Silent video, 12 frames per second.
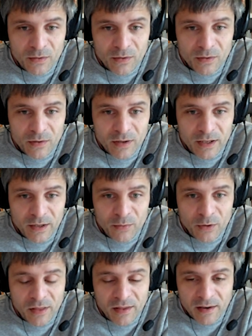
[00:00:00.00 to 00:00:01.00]
El
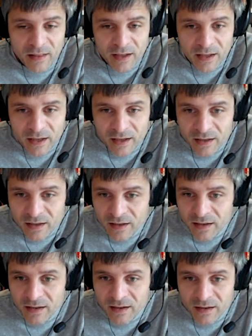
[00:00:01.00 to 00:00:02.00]
equipo de Cerdeña.
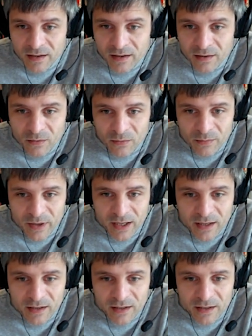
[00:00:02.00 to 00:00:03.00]
Mira,
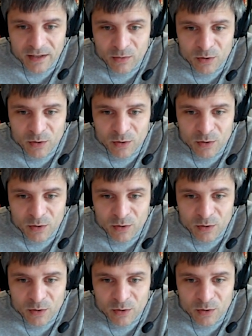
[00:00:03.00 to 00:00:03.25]
aquí tenemos,